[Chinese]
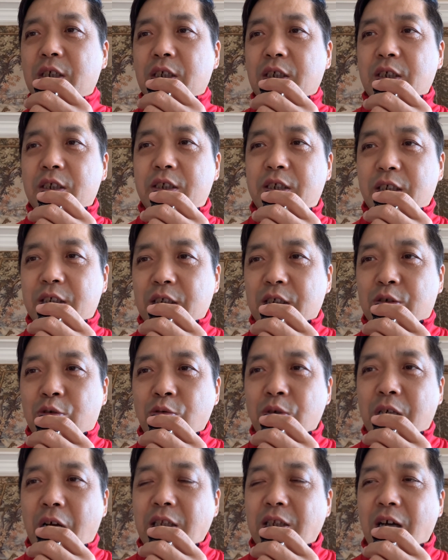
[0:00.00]
这个
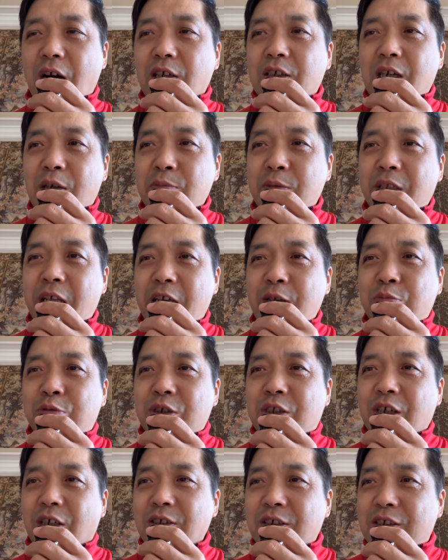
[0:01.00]
共产党他们内部
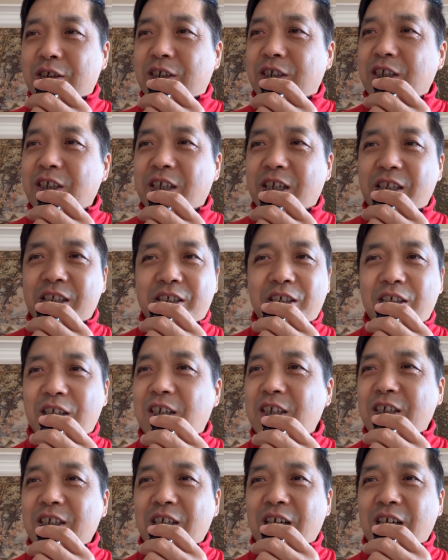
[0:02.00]
整自己人是